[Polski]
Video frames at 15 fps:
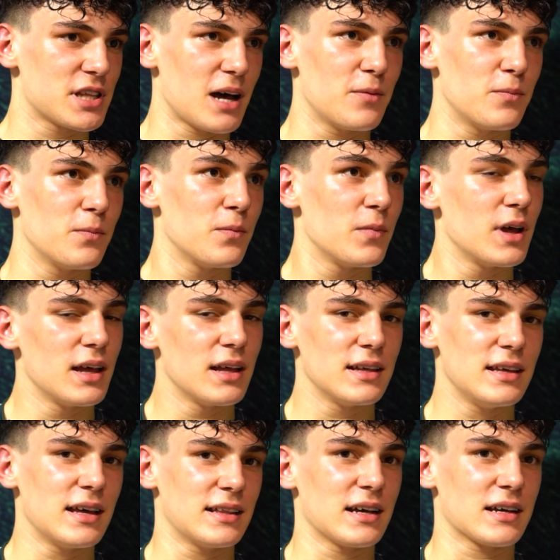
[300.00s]
tam
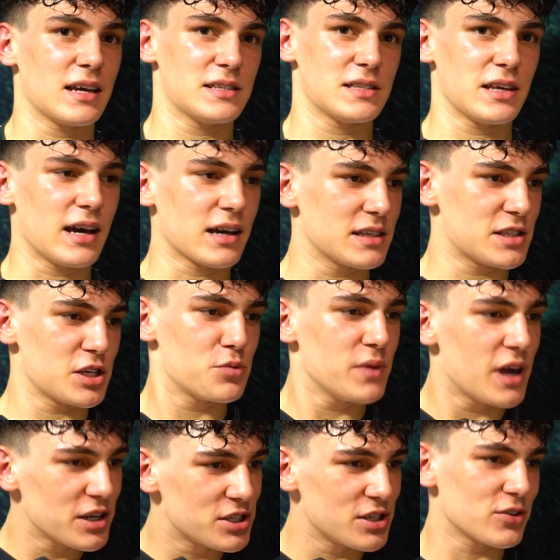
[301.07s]
jednak jest, jak jesteś
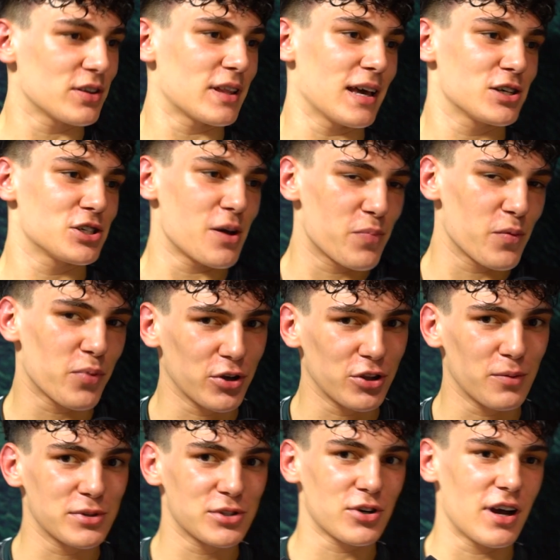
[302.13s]
mniejszy, to tej krzepy
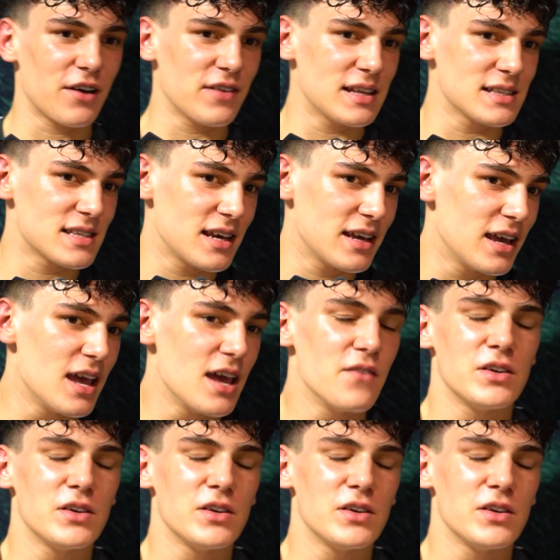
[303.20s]
powinno być trochę więcej,